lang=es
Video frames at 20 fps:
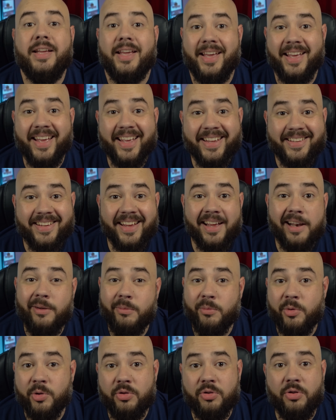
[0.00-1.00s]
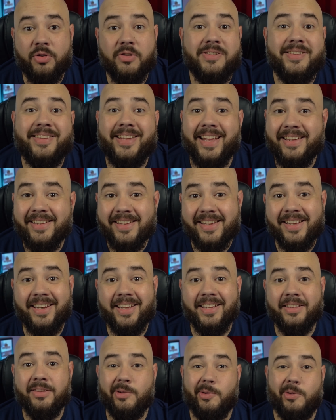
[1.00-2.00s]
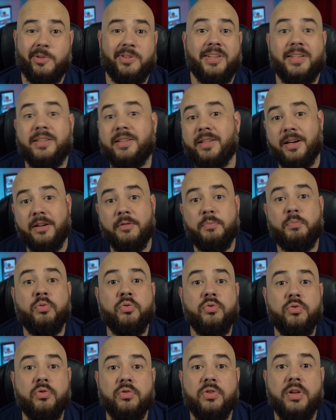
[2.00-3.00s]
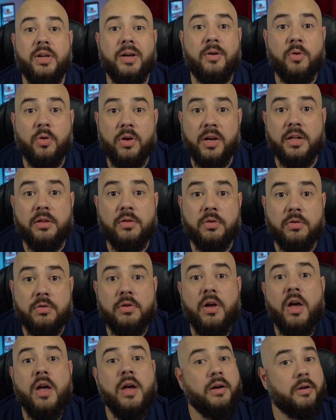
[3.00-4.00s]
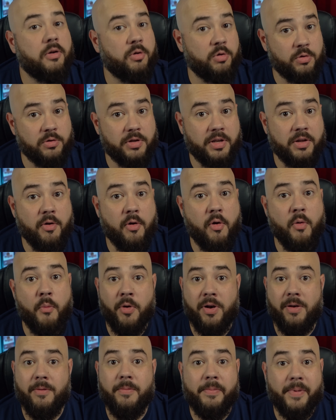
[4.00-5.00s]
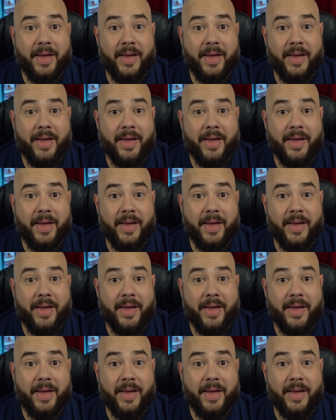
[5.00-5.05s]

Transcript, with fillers: que es el motor 6 cilindros de 3.5 litros conocido como el